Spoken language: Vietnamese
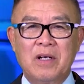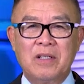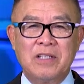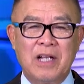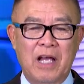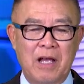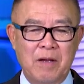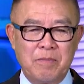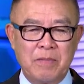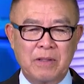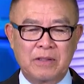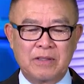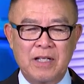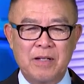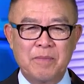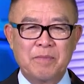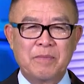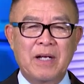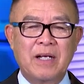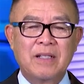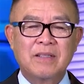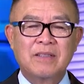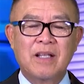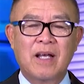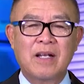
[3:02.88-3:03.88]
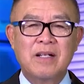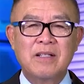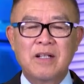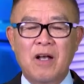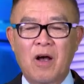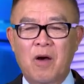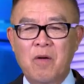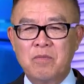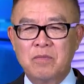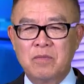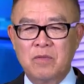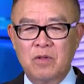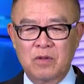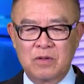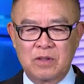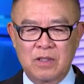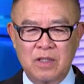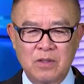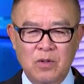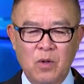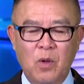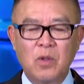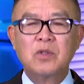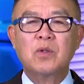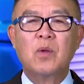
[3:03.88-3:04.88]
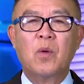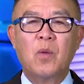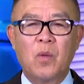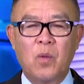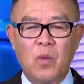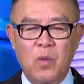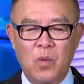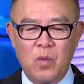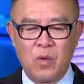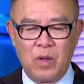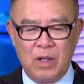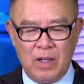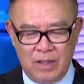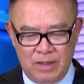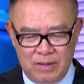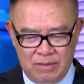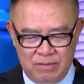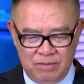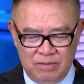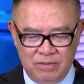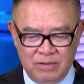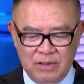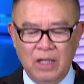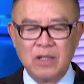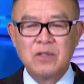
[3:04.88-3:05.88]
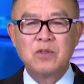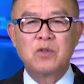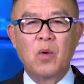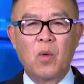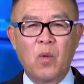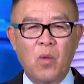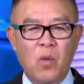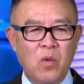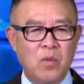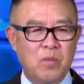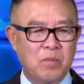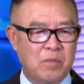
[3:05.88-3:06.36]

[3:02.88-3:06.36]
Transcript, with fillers: để mà tìm cách tấn công một cái đối thủ dân chủ.